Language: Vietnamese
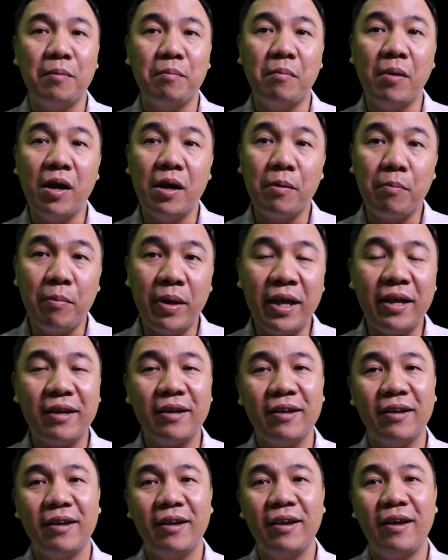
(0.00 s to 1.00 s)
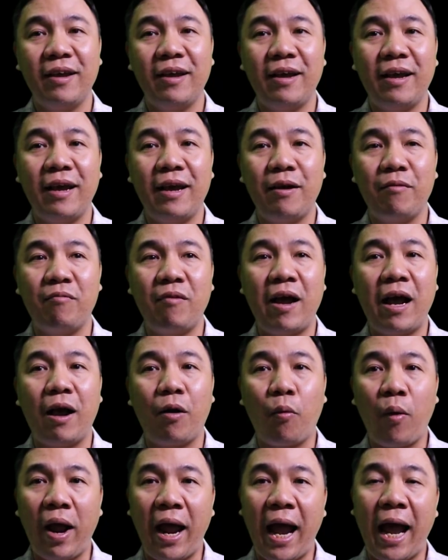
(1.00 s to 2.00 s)
mới biết à, và
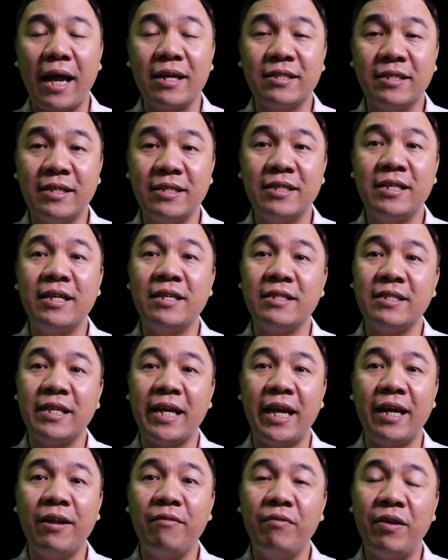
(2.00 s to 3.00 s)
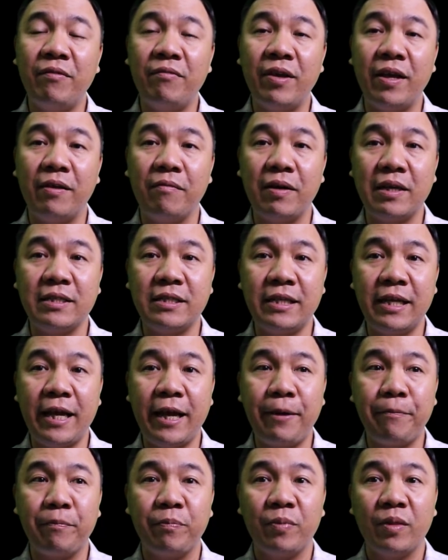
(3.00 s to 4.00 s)
Quang Hải xin chia sẻ đến quý vị và anh chị
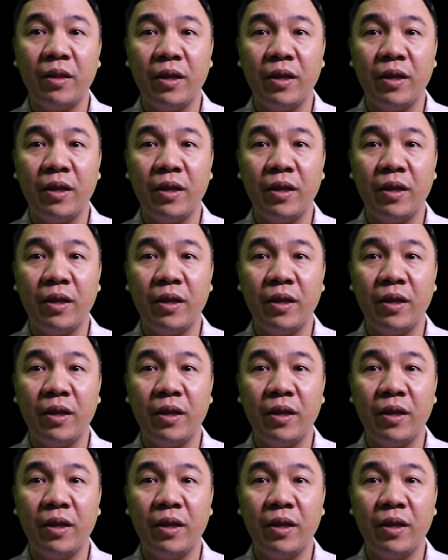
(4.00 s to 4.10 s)
em